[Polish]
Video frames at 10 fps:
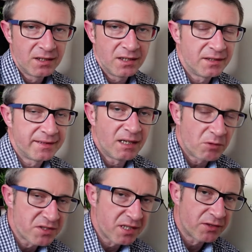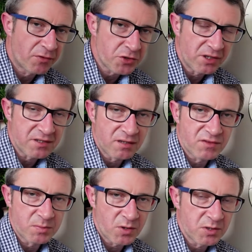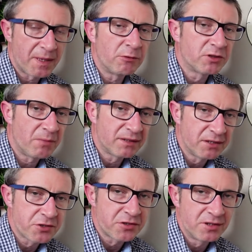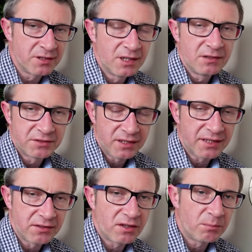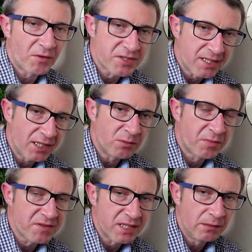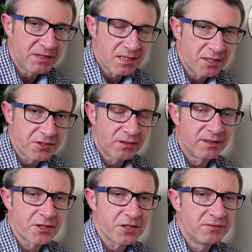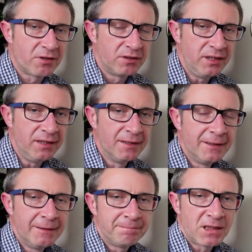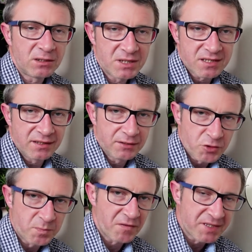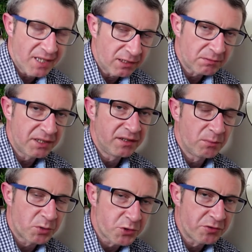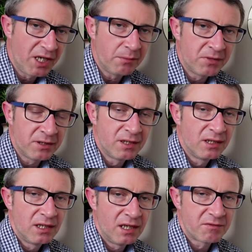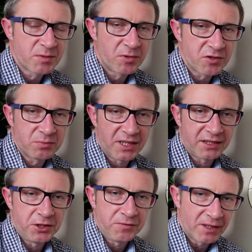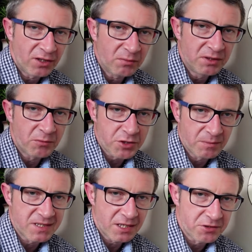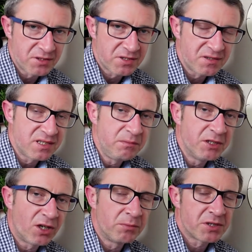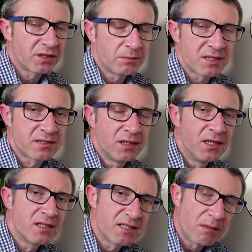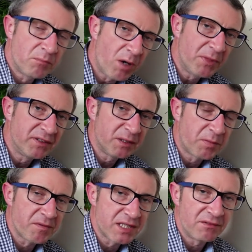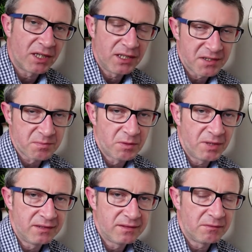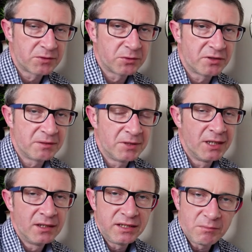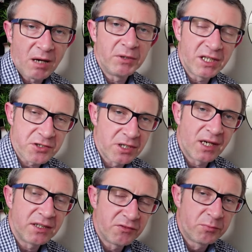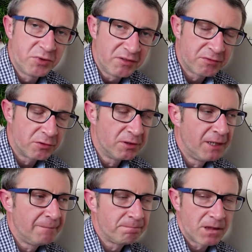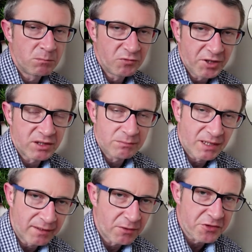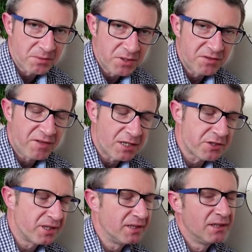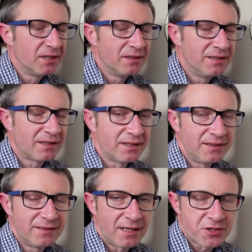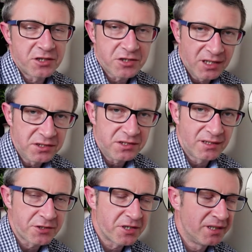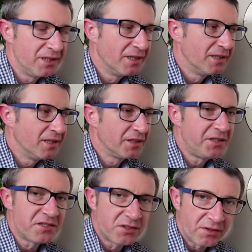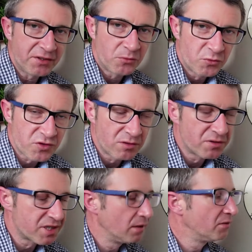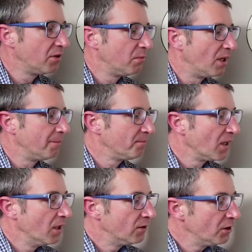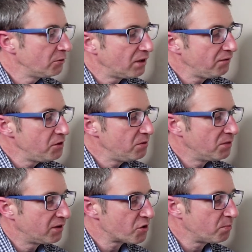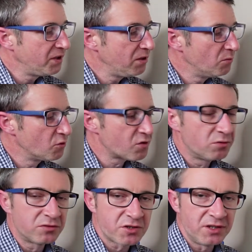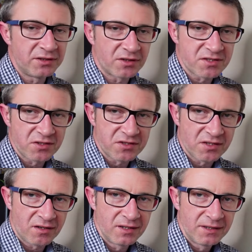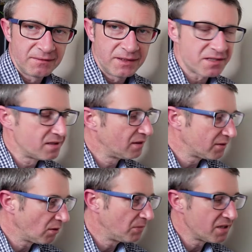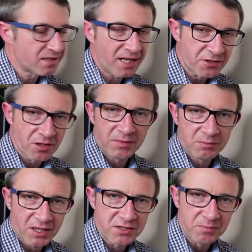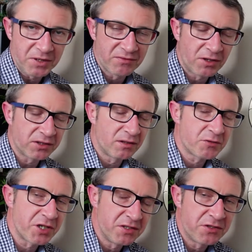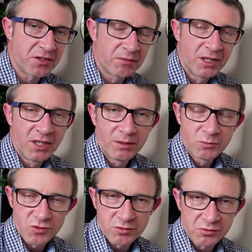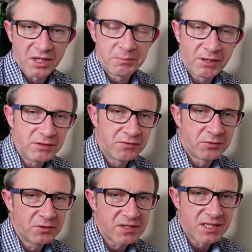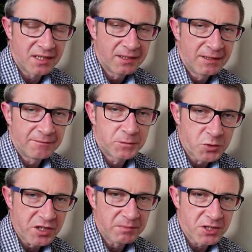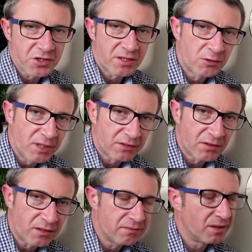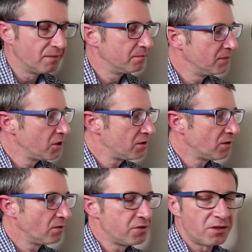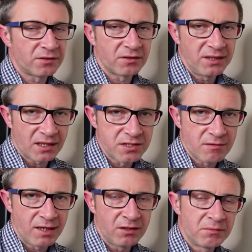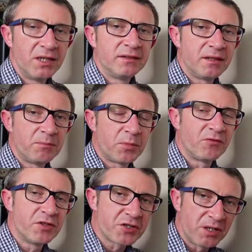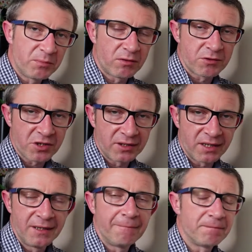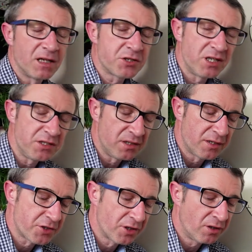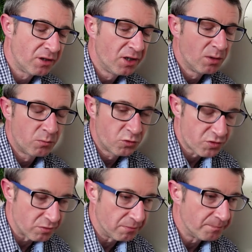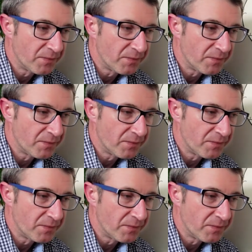E, te emocje tworzone są w sposób automatyczny. Wtedy, kiedy one powstają, powstają niezależnie od naszej woli. Natomiast kiedy już powstaną, kiedy je poczujemy e, w sposób taki świadomy, możemy zacząć coś z nimi robić. Natomiast sam moment ich powstawania jest momentem, w którym nie mamy jeszcze na nie wpływu. E, mówię o tym dlatego, że to będzie ważne dla tej dalszej części naszej historii o mózgu ksenofoba. No i tutaj widzimy też pień mózgu, czyli to coś, co jest tą najstarszą, najbardziej pierwotną częścią mózgu, która pełni funkcje w dużej mierze regulatorowe, jeśli chodzi o to, jak działają te powyżej położone e, części naszego mózgu.